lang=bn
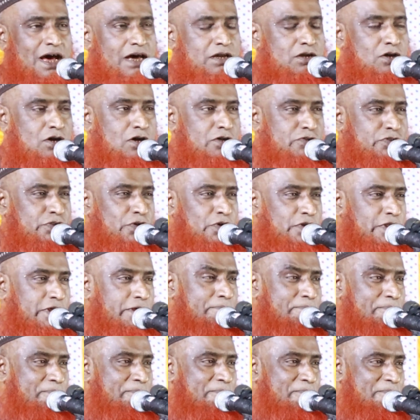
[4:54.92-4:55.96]
আরো জোরে
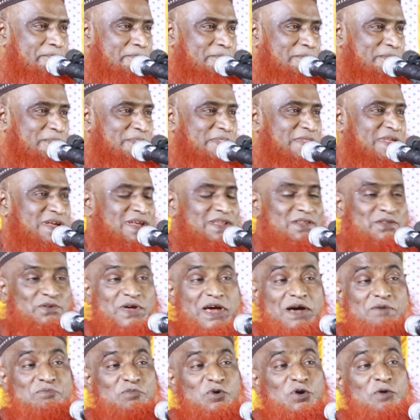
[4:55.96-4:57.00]

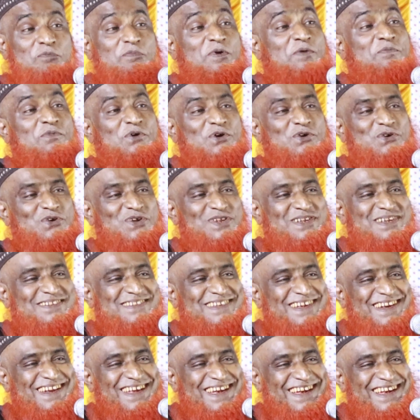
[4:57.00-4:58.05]
দুই এক মুরব্বী মুখ
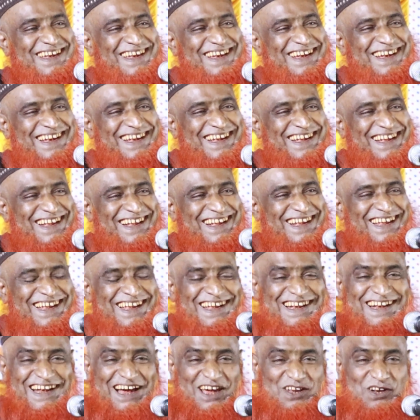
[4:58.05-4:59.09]
খুলতেছেন
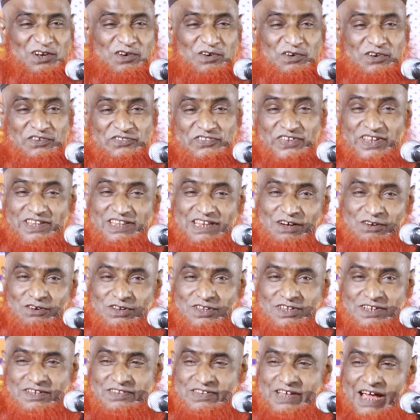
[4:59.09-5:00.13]
কারণ চিন্তা
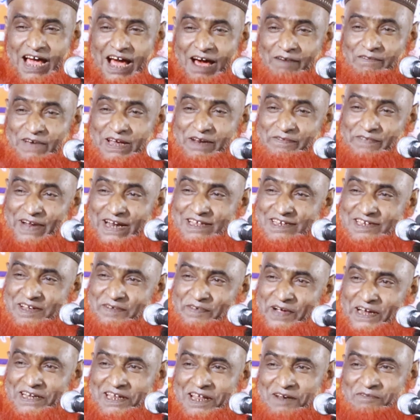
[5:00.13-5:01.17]
করতেছে আমার বাড়ির যে
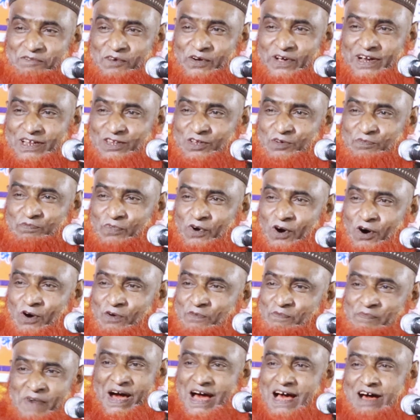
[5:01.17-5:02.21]
বেটার বউ এটা তো বউ
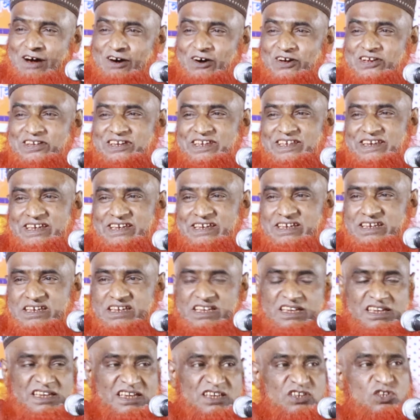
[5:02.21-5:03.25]
মা হয়নি রে
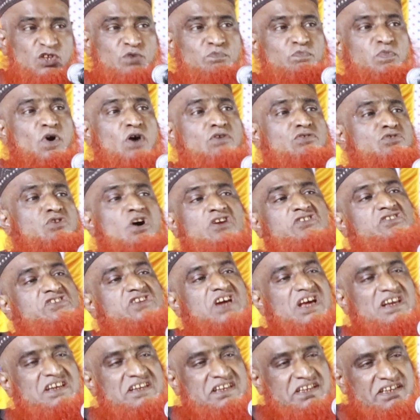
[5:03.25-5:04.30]
কিন্তু বউ
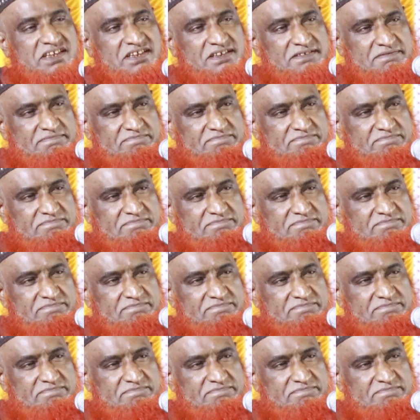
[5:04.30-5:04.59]
দজ্জাল রে